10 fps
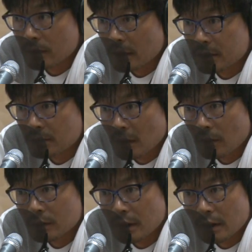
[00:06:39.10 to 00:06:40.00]
が1万
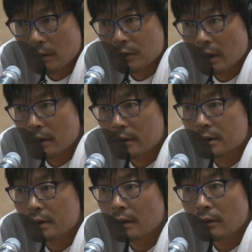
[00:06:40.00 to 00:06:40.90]
5,000株ぐらいなんで
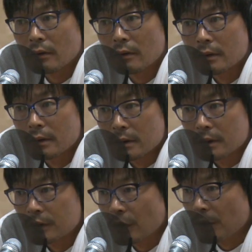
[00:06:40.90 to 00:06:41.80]
すけど
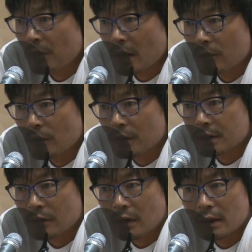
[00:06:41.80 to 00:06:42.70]
それに見合うオーナー
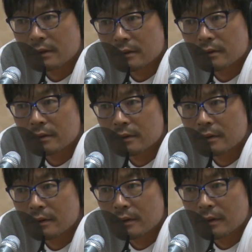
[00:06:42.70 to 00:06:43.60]
さんの数
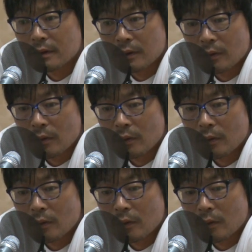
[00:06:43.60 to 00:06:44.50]

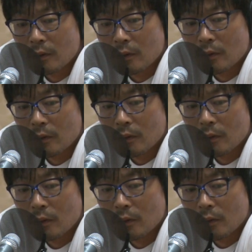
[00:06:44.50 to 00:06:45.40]
を
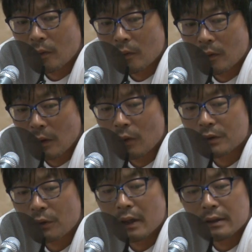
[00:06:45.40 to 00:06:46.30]
を
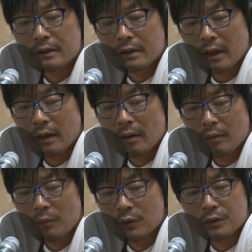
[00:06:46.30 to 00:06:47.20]
上限にして
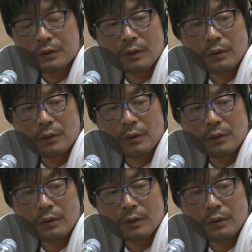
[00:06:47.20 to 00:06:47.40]
募集しよ